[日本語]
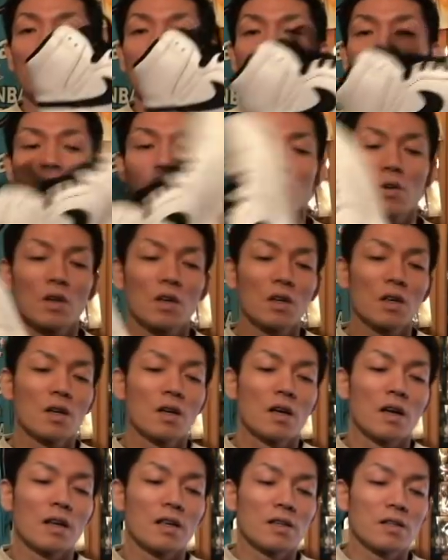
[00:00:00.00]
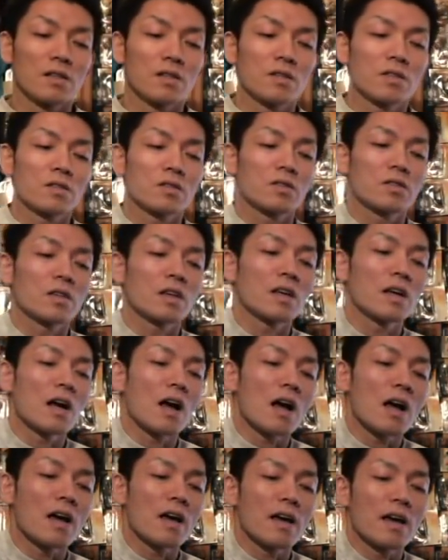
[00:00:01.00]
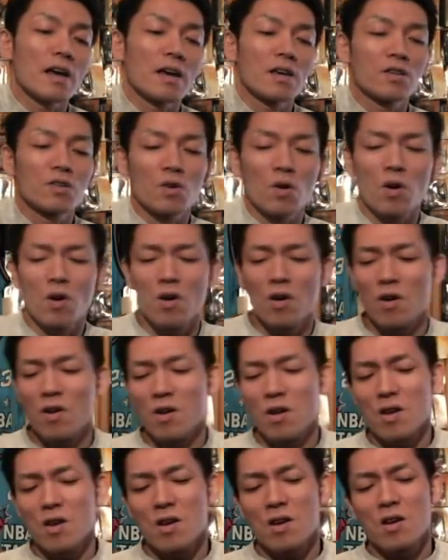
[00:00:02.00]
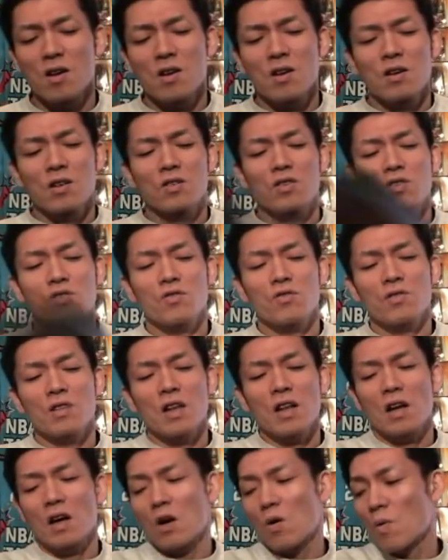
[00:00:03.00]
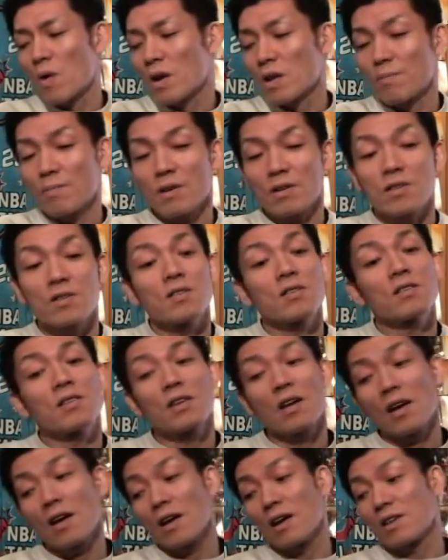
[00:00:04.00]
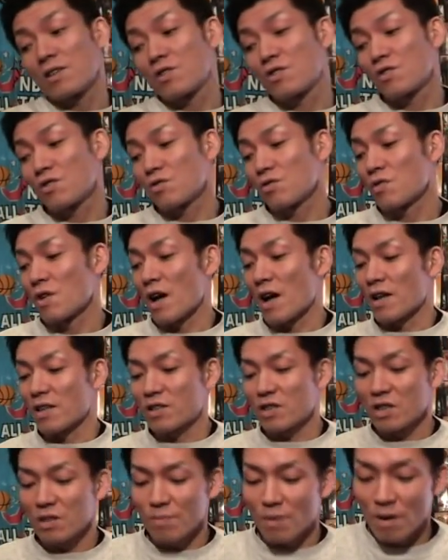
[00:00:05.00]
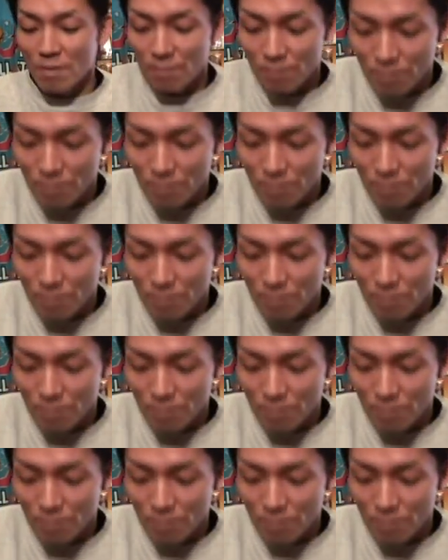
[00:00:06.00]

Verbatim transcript: ラーですよ。はい。次が、えー、よいしょ。じゅうななが終わりまして。はい。じゅうはちば